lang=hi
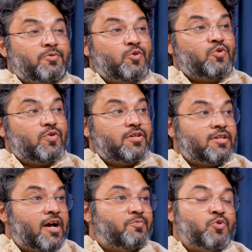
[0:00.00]
आप सोचो कि
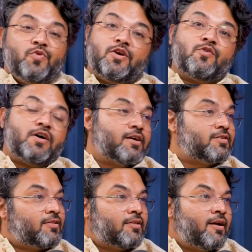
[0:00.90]
सांप चूहे को
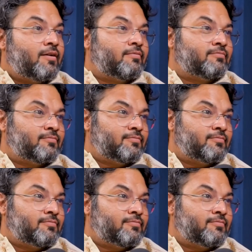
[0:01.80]
खा सकता है